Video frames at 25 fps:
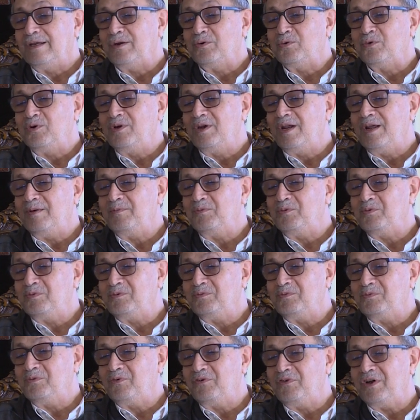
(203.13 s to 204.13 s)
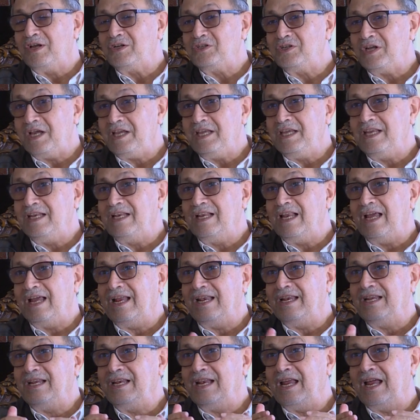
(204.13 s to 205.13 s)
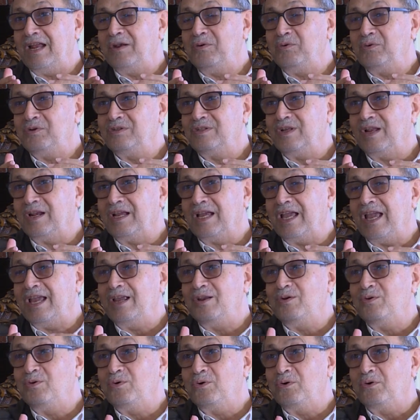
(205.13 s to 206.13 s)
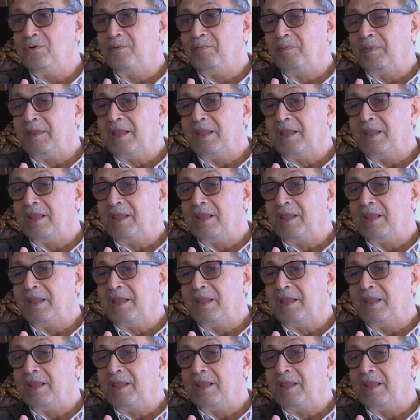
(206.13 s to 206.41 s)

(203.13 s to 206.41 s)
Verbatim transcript: كنا مفاجئين يعني لأنه إذا كأنه